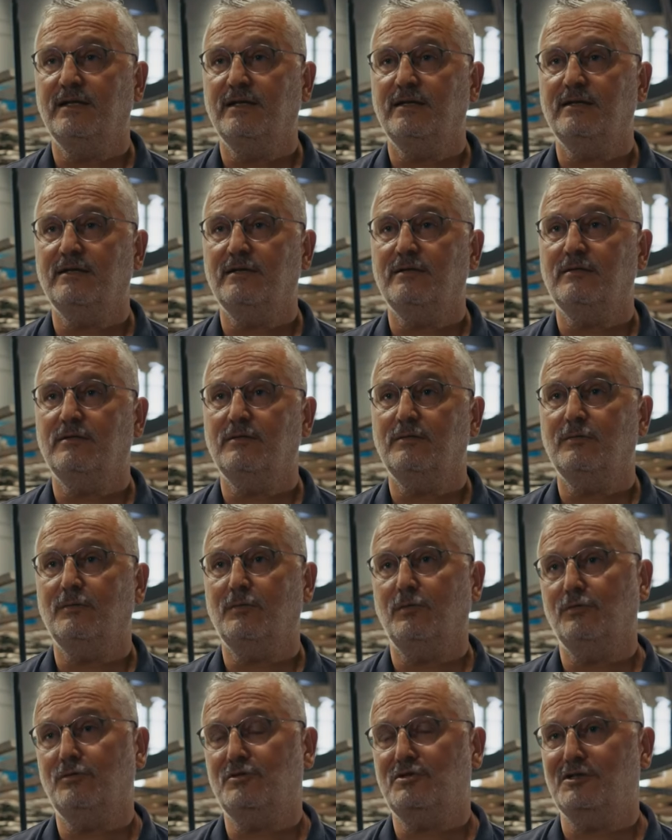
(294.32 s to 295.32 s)
Ee,
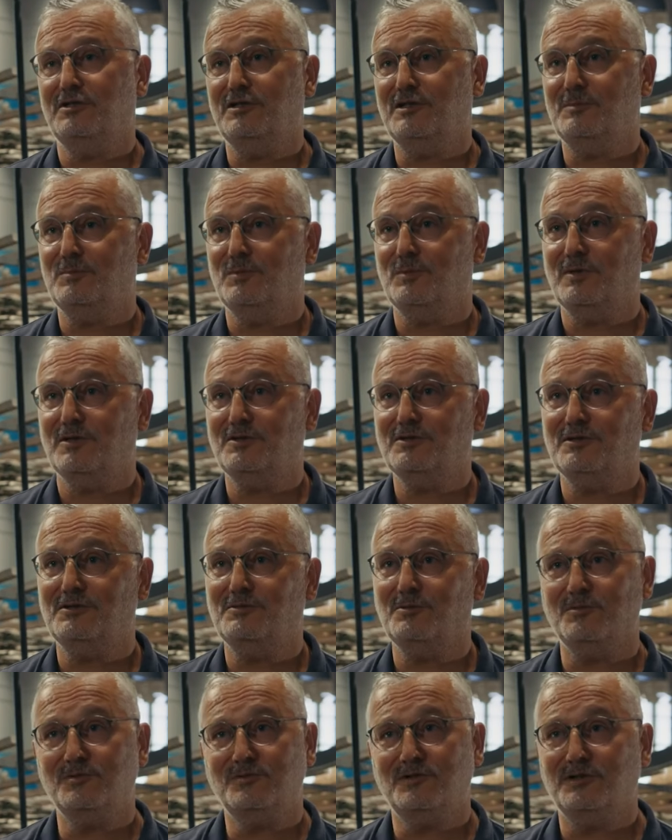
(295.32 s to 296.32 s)
oldukça derin bir
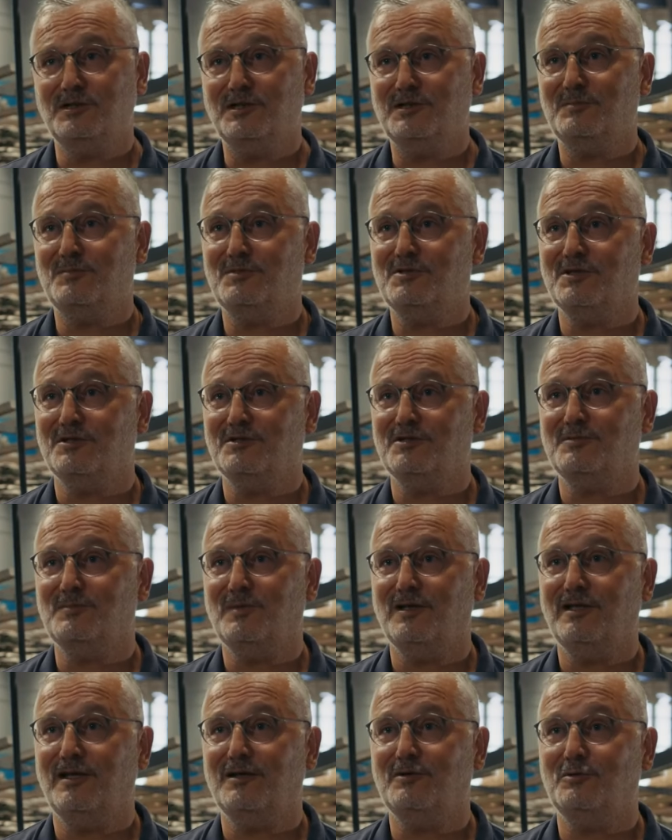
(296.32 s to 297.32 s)
batıkta, oldukça derin
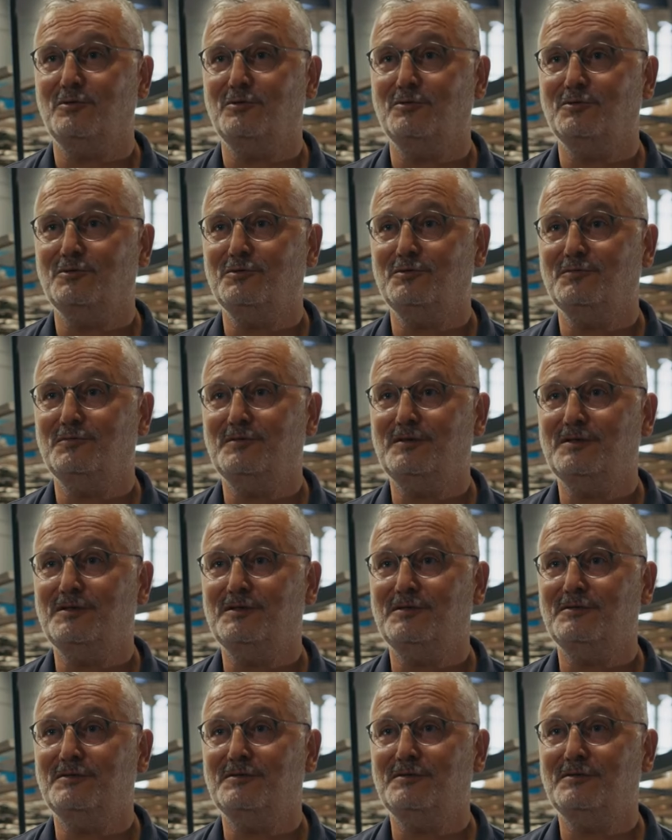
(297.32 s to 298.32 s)
çalışmalar oldu
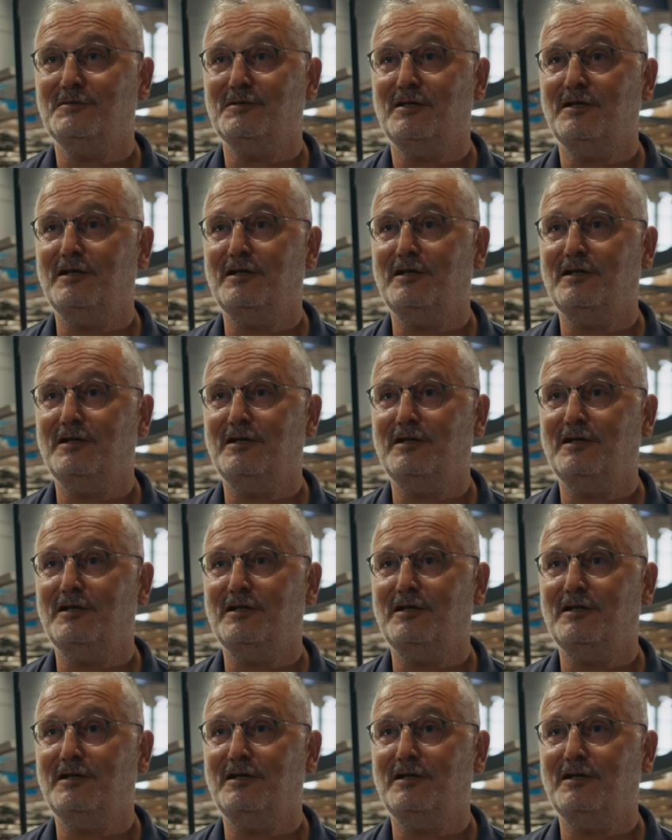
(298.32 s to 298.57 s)
ve e,